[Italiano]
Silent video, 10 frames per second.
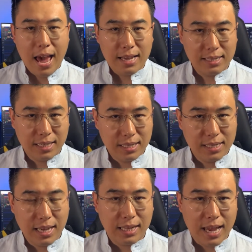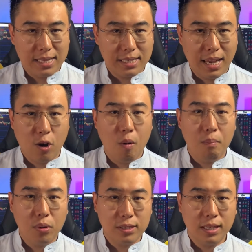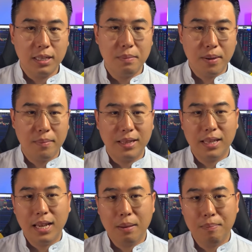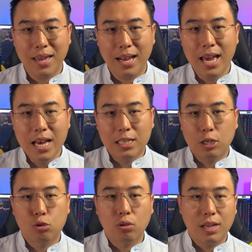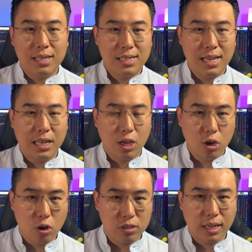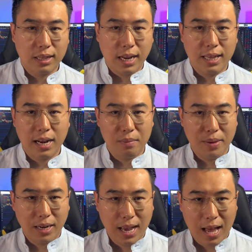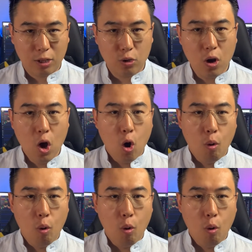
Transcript: SZSE Composite ti permette di capire se sono le aziende grosse a trainare il mercato